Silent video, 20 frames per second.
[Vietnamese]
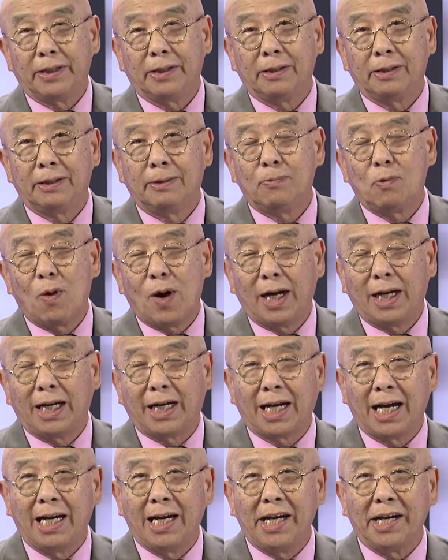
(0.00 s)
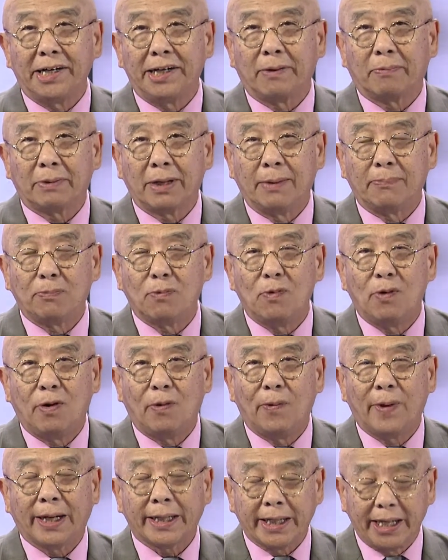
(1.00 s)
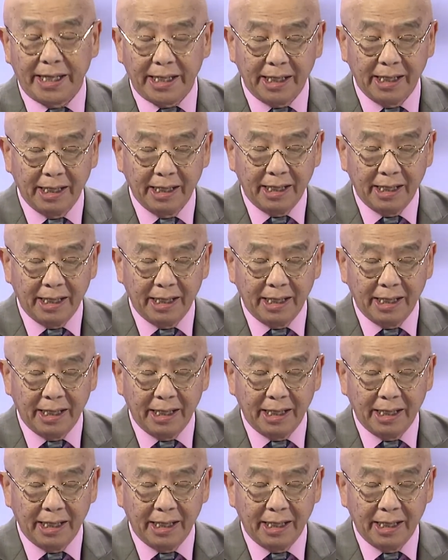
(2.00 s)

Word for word: Hôm qua là ngày lễ độc lập của Hoa Kỳ